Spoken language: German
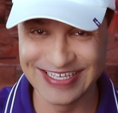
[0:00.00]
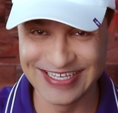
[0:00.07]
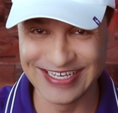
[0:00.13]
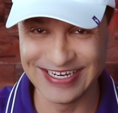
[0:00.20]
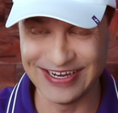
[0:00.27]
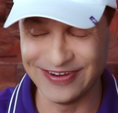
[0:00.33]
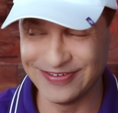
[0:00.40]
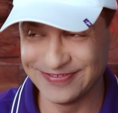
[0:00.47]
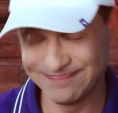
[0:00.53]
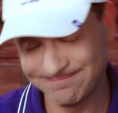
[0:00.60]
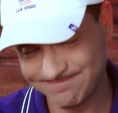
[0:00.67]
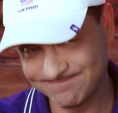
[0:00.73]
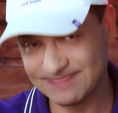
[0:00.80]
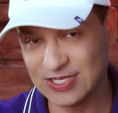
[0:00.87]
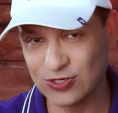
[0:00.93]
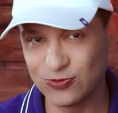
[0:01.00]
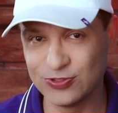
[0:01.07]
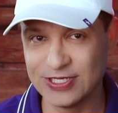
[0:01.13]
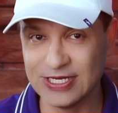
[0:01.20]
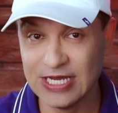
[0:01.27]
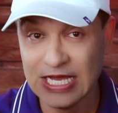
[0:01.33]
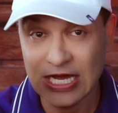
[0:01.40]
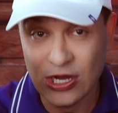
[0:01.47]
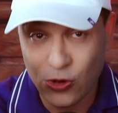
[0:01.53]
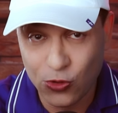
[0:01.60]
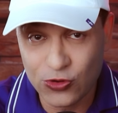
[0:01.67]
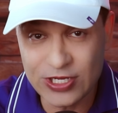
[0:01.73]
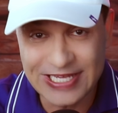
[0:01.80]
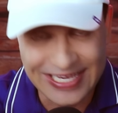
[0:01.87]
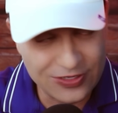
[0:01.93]
genau, der Kunde.
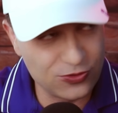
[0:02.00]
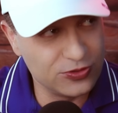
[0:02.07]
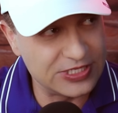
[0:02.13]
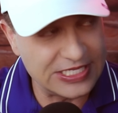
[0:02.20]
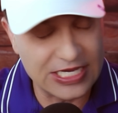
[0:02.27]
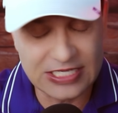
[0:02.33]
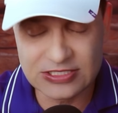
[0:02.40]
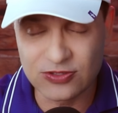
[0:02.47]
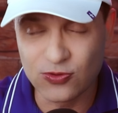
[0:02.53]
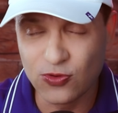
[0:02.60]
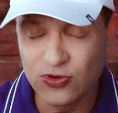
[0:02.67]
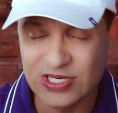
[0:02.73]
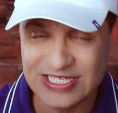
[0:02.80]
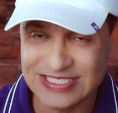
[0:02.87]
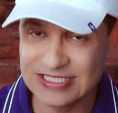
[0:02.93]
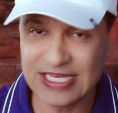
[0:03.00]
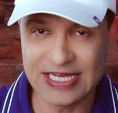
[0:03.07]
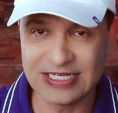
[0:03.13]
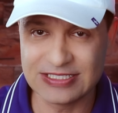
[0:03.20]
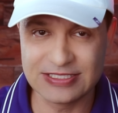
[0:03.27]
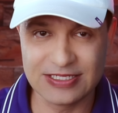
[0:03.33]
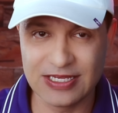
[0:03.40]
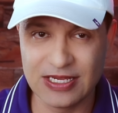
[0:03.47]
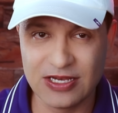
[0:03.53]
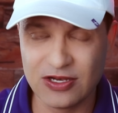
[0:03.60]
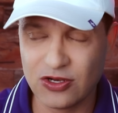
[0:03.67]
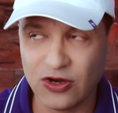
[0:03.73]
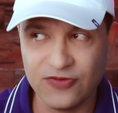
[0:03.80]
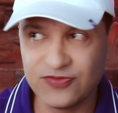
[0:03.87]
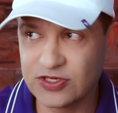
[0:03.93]
Ohne den Kunden, ja, also ohne Sales, äh,
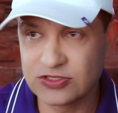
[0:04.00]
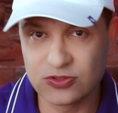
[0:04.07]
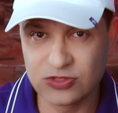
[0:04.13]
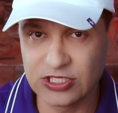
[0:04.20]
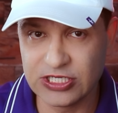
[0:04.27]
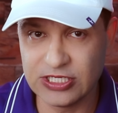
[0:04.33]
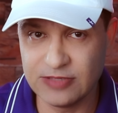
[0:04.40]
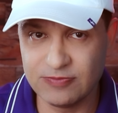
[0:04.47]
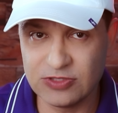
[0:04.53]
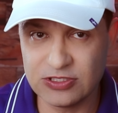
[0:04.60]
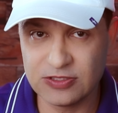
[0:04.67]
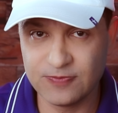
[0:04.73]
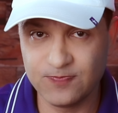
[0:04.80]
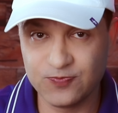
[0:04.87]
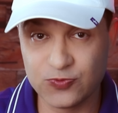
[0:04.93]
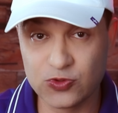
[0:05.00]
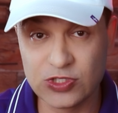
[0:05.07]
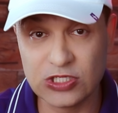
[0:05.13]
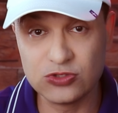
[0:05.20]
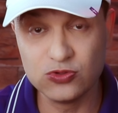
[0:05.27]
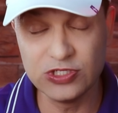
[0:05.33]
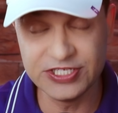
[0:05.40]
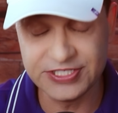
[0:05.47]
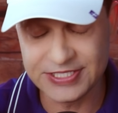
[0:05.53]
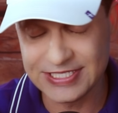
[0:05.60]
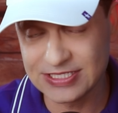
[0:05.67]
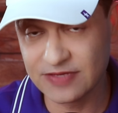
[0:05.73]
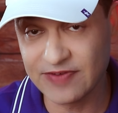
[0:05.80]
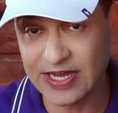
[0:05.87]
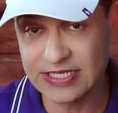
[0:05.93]
läuft das Unternehmen nicht. Und natürlich
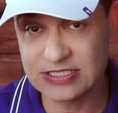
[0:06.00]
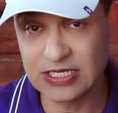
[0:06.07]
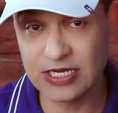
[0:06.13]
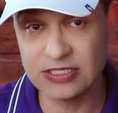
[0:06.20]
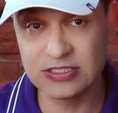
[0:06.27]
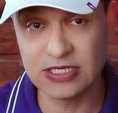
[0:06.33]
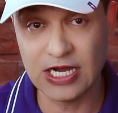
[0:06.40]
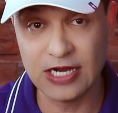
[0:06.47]
diese Weisheit,